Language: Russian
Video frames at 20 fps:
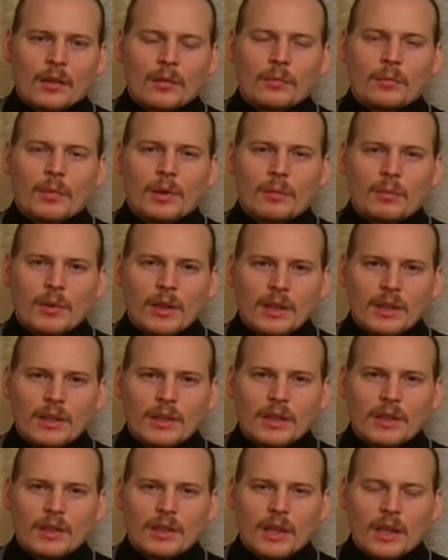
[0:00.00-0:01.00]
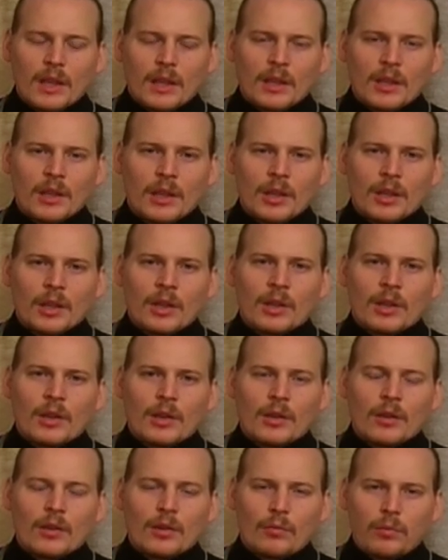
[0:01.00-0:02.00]
приблизиться
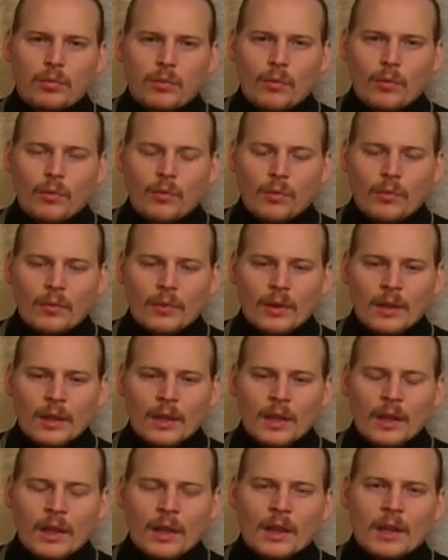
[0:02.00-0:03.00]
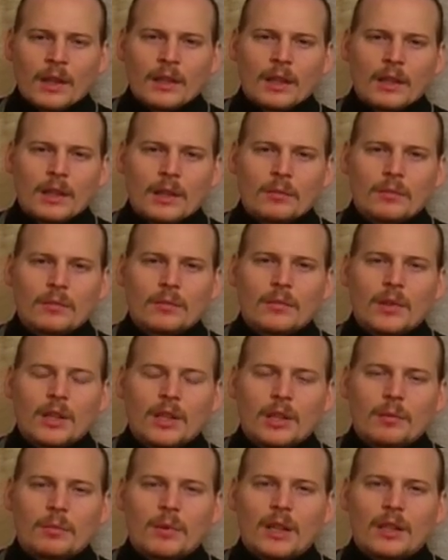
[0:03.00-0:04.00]
к Богу. На этом
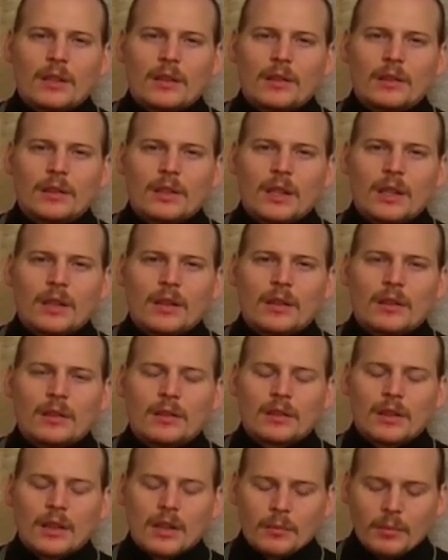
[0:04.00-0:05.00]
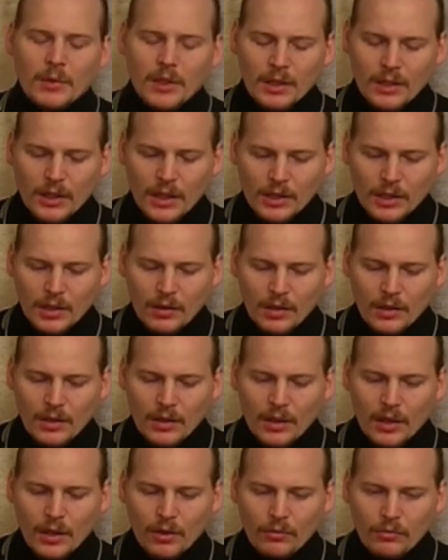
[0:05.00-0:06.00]
наша телепередача
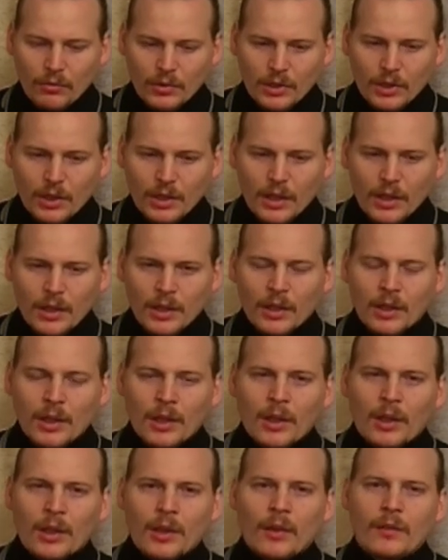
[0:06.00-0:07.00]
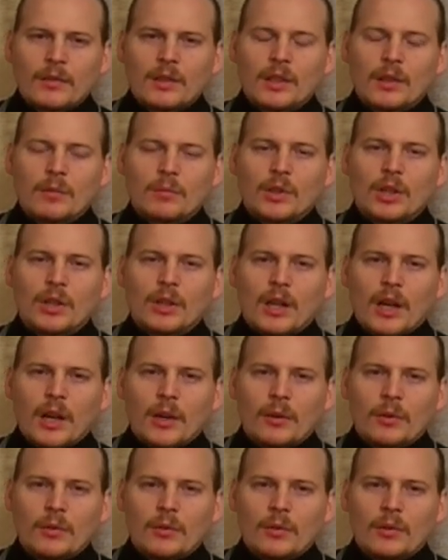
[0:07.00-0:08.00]
окончена. Всем
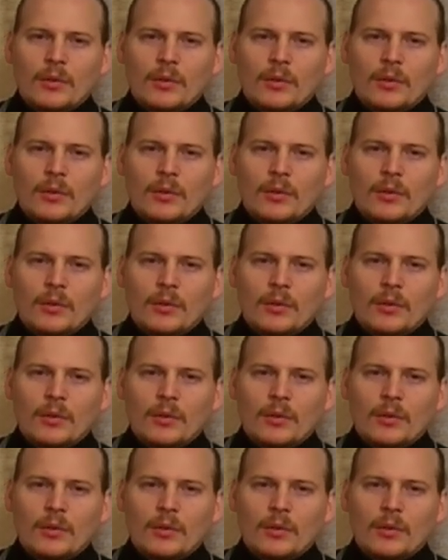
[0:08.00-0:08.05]
желаю